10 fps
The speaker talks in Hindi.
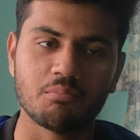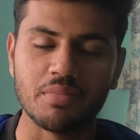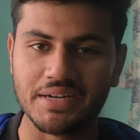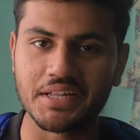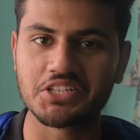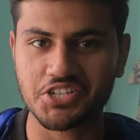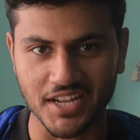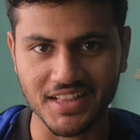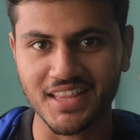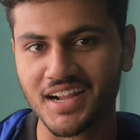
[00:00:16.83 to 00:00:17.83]
मेंटल
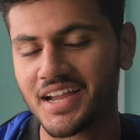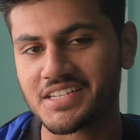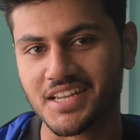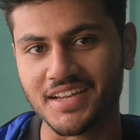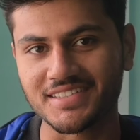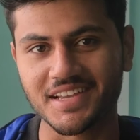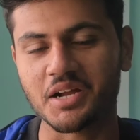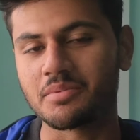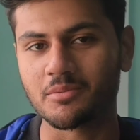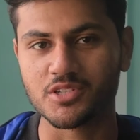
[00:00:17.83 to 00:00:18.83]
स्ट्रेंथ लगा है शायद से
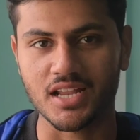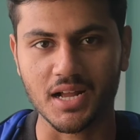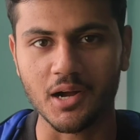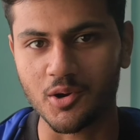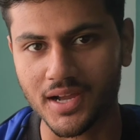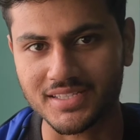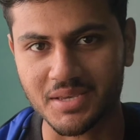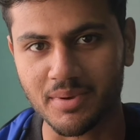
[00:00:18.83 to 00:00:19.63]
कभी मुझे लगा होगा इसके